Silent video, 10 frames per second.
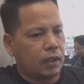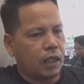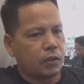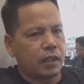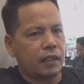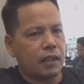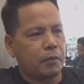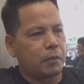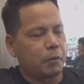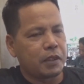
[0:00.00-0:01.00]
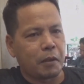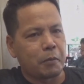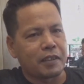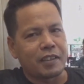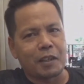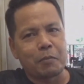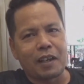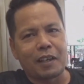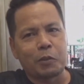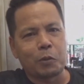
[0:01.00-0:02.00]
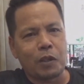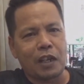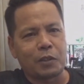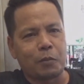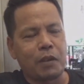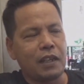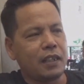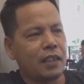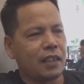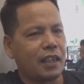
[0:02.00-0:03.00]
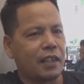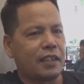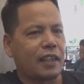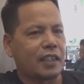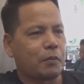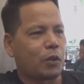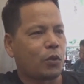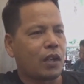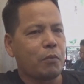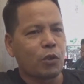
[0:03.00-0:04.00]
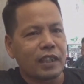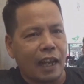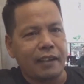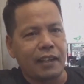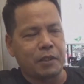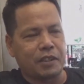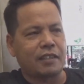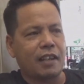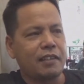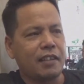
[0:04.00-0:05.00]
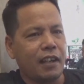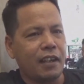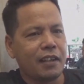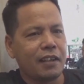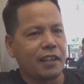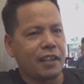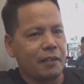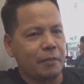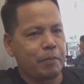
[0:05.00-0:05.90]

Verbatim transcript: kalau saya tidak bisa memastikan barang itu kurang, cuman ya indikasi berkurang mungkin ada bisa saja, ya kan?